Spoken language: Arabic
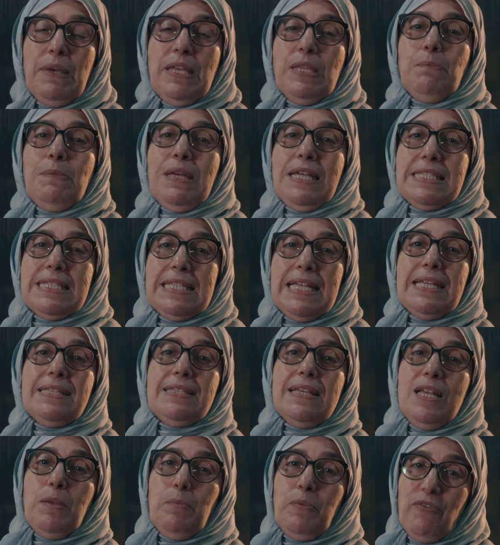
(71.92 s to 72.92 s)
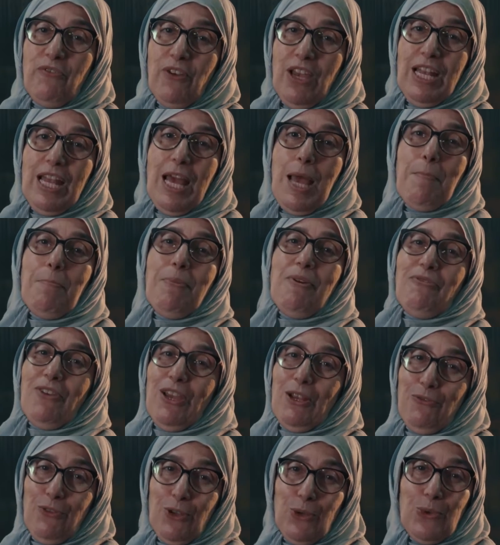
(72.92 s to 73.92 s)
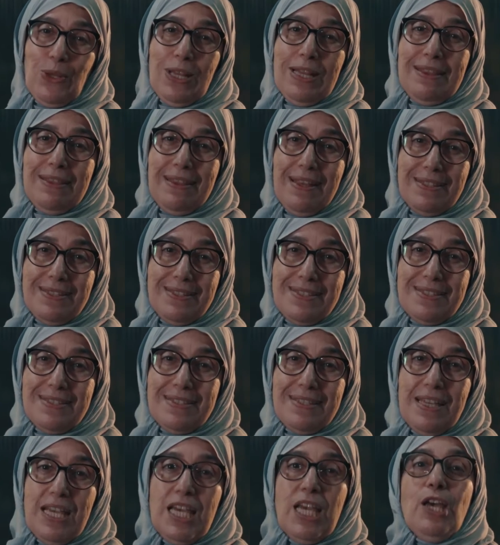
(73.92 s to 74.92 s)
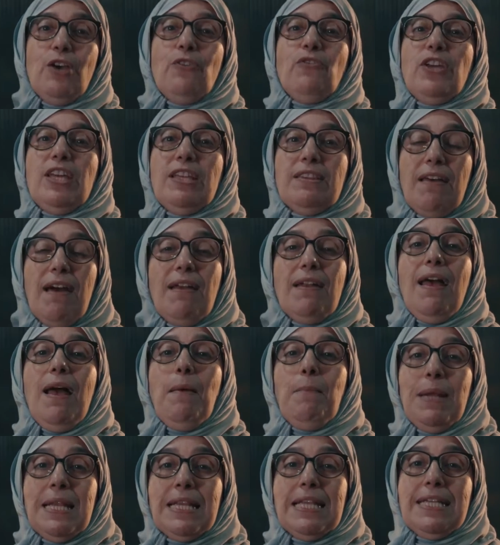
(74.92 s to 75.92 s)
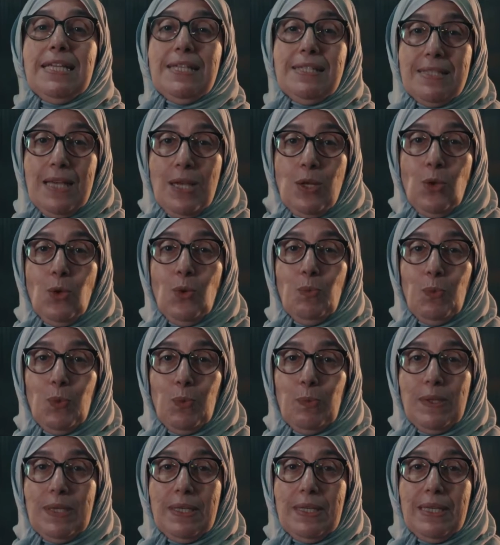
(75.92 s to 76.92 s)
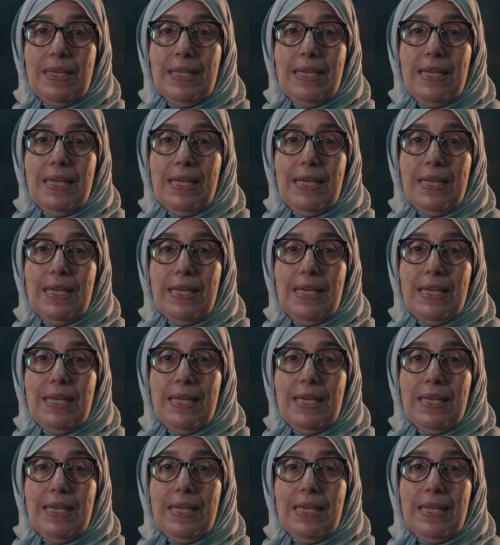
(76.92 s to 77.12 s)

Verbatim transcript: بعد ما حصلت على المنفعة العامة في 2013 في إطار حملة الإحسان العمومي